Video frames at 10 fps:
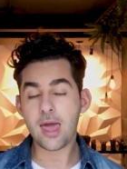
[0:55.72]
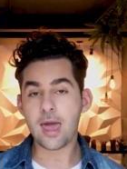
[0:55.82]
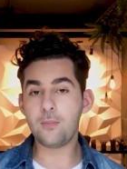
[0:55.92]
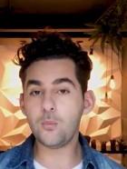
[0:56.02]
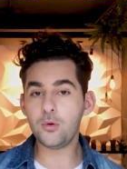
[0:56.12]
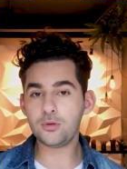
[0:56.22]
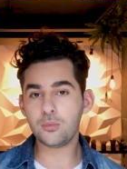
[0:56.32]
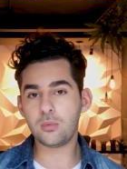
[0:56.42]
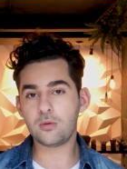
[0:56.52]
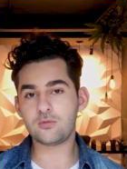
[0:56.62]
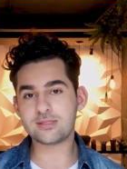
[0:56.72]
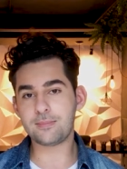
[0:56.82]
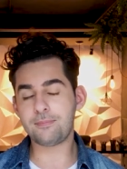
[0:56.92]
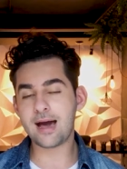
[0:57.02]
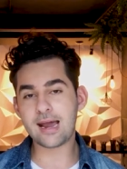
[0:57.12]
é muito bom você
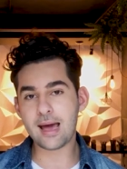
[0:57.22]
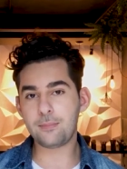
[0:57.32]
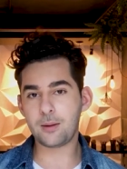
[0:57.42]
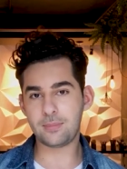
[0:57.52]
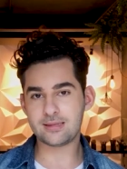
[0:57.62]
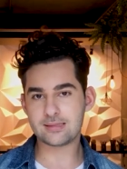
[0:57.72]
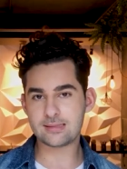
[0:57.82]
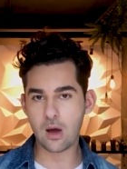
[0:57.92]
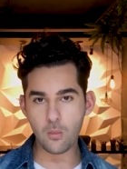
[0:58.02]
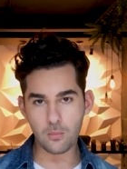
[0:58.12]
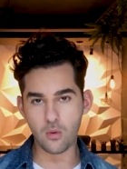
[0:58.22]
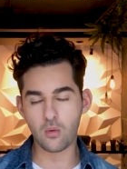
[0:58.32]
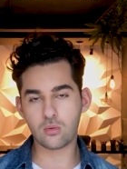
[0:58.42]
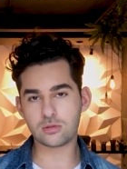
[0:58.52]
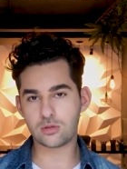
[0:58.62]
parar para pensar um
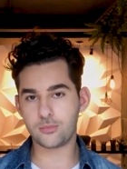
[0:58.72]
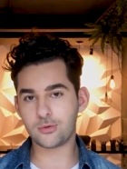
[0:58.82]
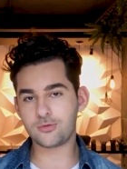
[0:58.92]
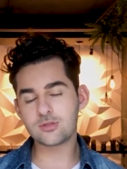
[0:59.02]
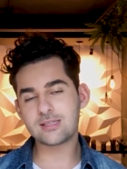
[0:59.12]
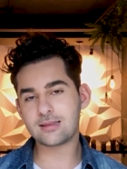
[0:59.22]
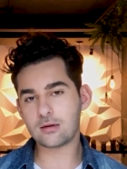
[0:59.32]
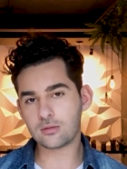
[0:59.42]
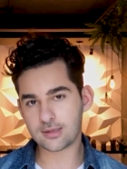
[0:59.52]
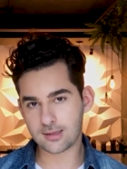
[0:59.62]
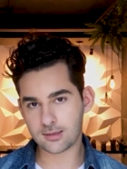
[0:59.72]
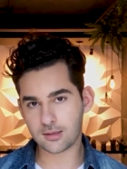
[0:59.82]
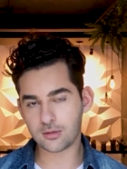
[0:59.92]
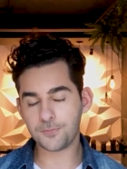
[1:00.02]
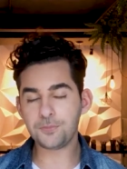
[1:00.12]
pouco sobre o que você está
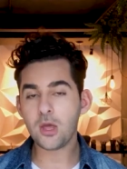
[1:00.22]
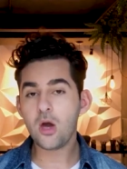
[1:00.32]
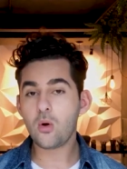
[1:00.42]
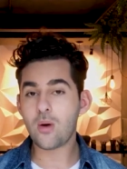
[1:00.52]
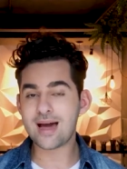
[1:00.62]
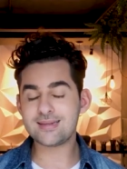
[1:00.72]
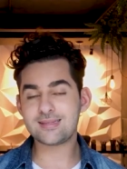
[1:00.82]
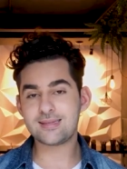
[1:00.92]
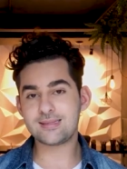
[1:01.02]
contratando, quais que